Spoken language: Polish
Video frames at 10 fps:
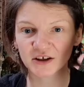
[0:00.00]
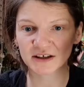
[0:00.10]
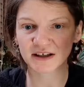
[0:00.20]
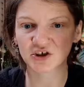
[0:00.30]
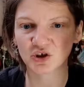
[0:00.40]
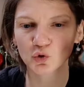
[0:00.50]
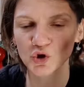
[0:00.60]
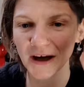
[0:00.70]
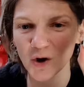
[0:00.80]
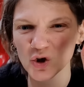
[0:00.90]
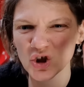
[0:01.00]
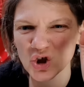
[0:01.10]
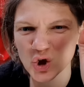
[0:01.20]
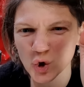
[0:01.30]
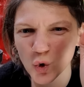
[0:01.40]
nie chcecie dużego
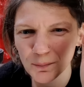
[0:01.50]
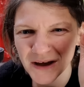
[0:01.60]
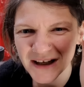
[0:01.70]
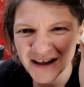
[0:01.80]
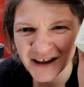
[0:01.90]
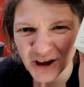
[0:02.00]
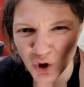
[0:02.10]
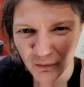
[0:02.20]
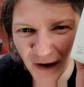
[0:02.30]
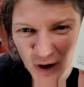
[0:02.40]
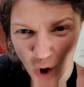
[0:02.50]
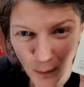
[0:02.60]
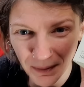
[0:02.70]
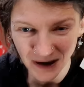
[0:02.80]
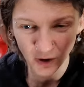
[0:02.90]
100 ml
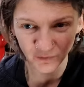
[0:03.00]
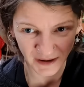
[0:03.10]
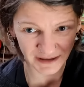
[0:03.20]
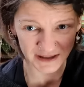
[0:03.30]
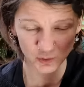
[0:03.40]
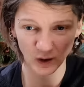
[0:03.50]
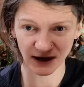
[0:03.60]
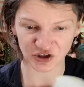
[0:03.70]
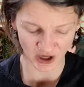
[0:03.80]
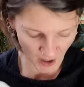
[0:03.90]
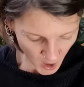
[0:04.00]
opakowania, słuchajcie,